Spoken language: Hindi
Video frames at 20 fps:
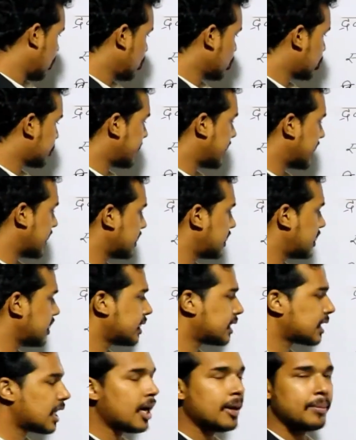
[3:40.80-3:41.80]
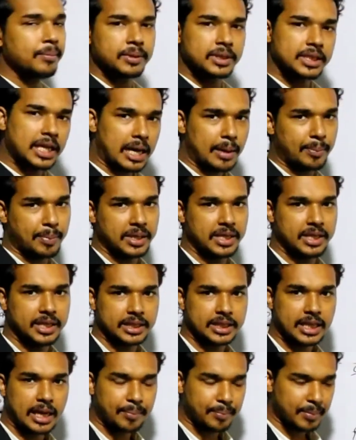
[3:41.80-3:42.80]
उष्मागतिक ताप ताप ही है
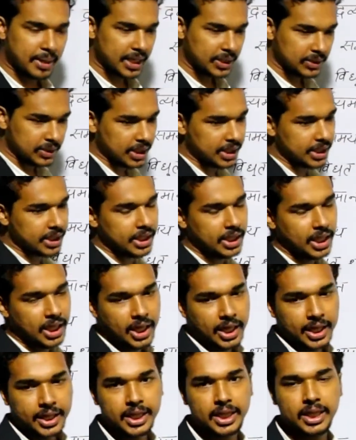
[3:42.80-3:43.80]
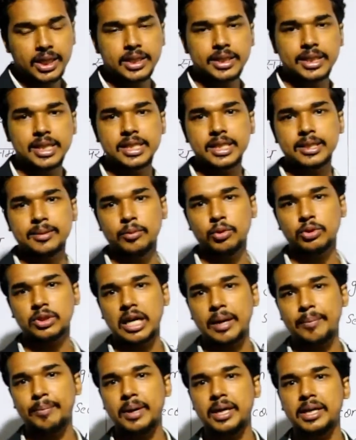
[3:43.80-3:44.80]
ताप नहीं था कि डिग्री सेल्सियस हम लोग
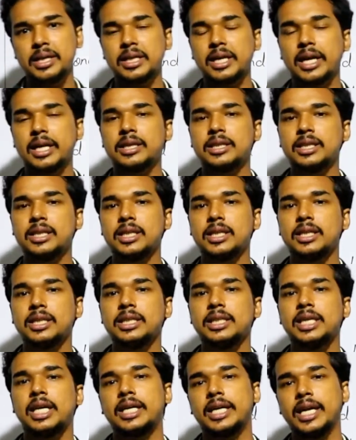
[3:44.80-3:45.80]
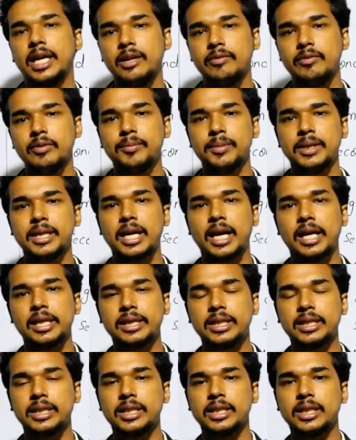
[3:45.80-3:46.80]
तापमान निकालते हैं या केल्विन में
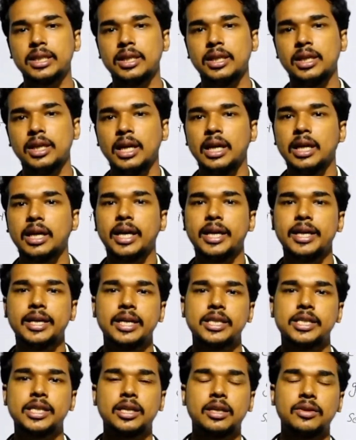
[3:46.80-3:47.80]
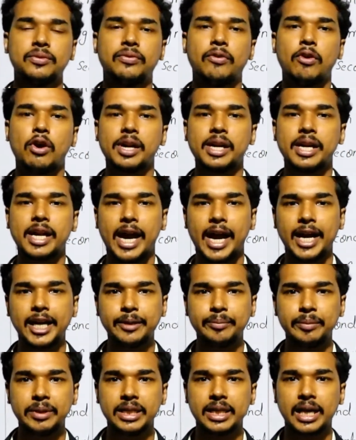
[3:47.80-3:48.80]
निकालते हैं कहीं कहीं जगह फॉरेन
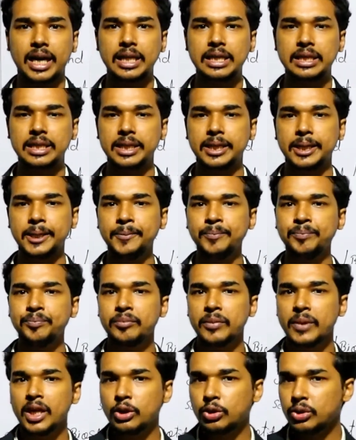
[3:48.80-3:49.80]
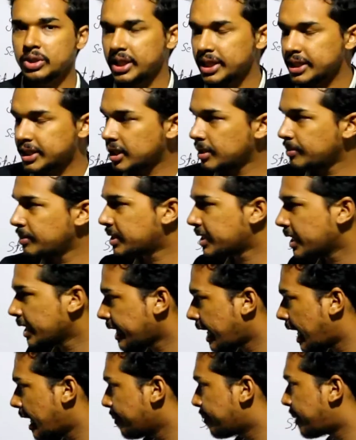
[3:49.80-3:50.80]
हाइट में निकालते हैं तो ये सब इसके
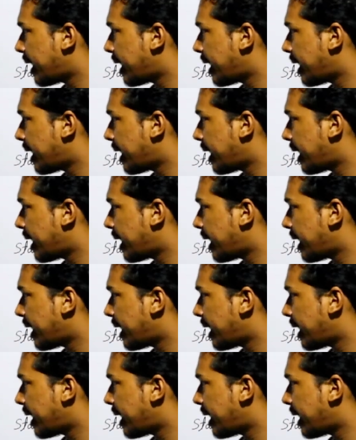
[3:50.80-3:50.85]
क्या है